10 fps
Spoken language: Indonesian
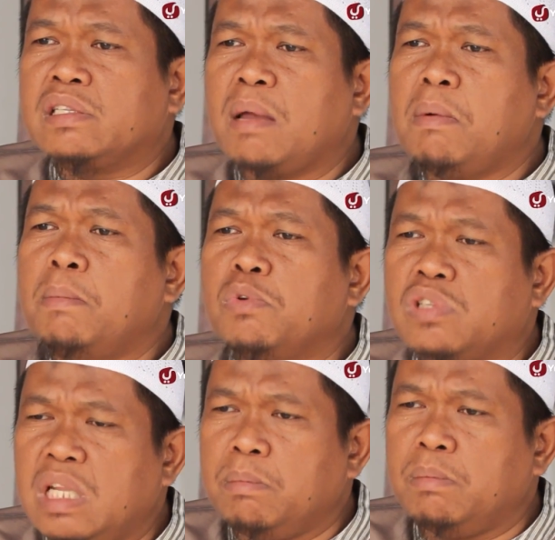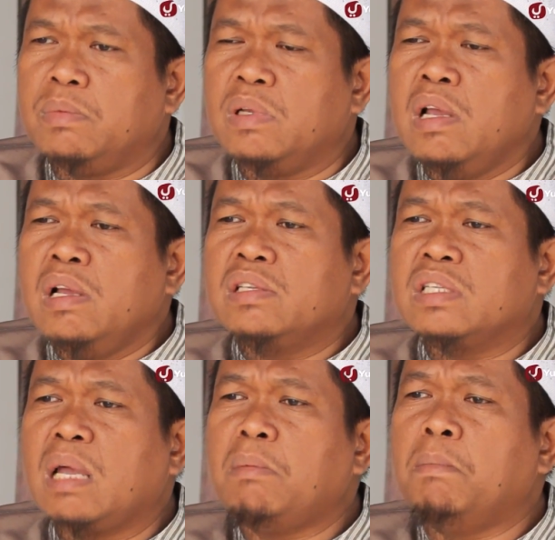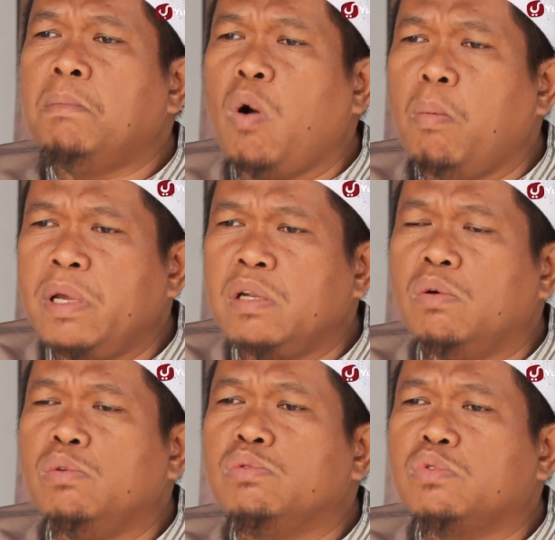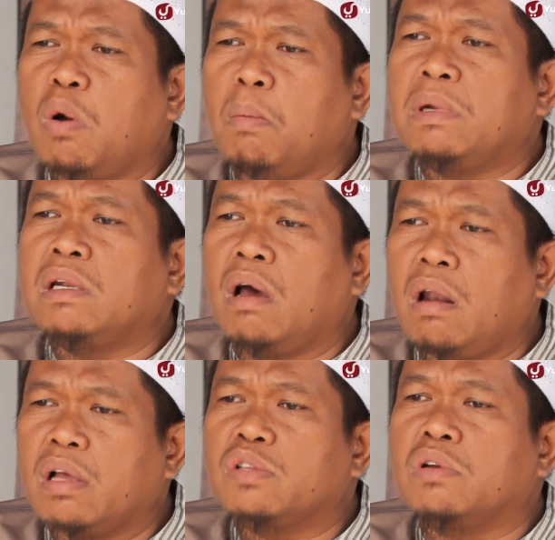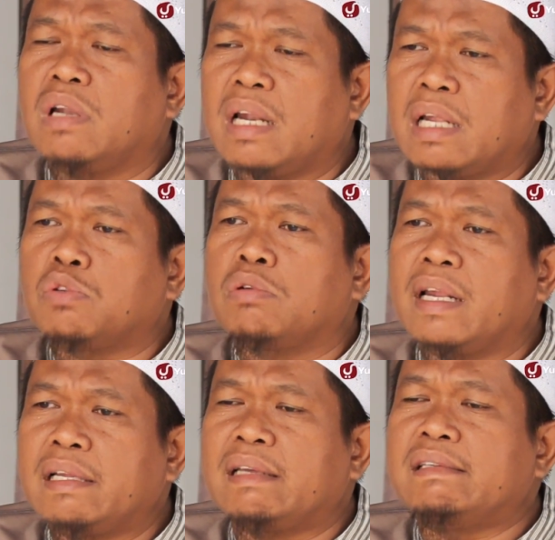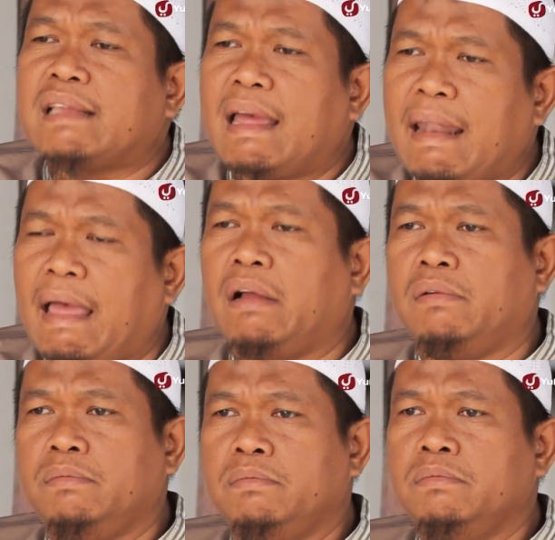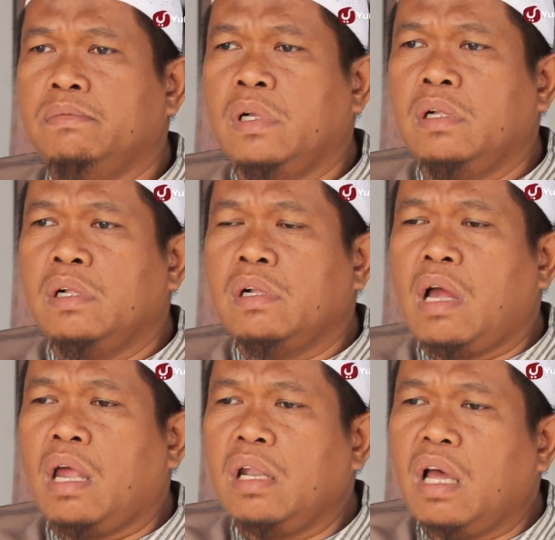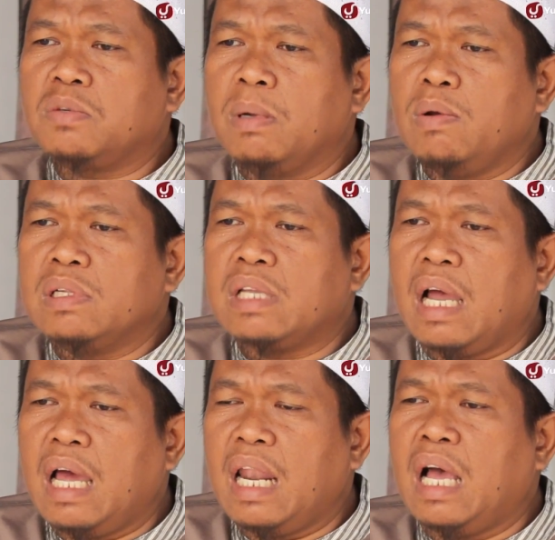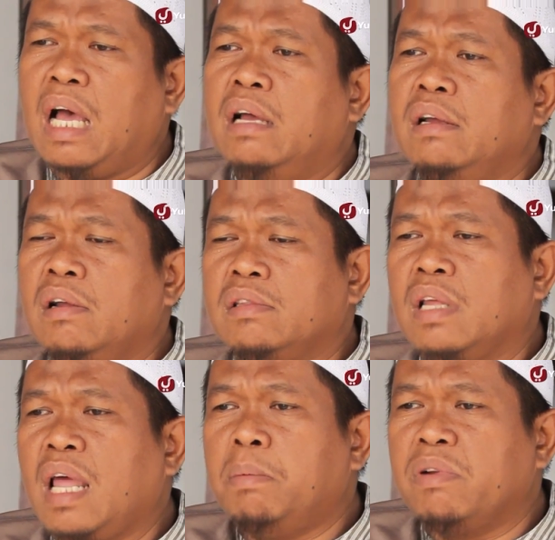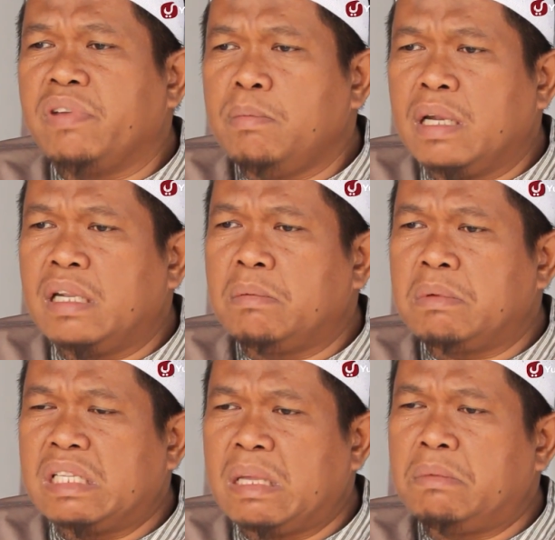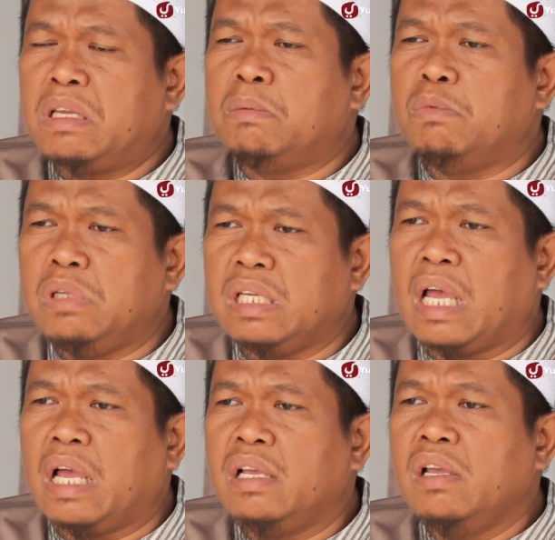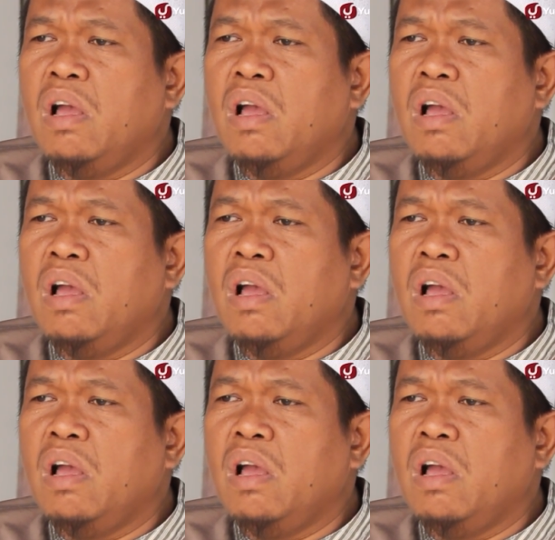sesama muslim, sesama mukmin untuk menolong saudara-saudara kita di sana. Allah Subhanahu wa taala telah berfirman dalam kitabnya yang mulia,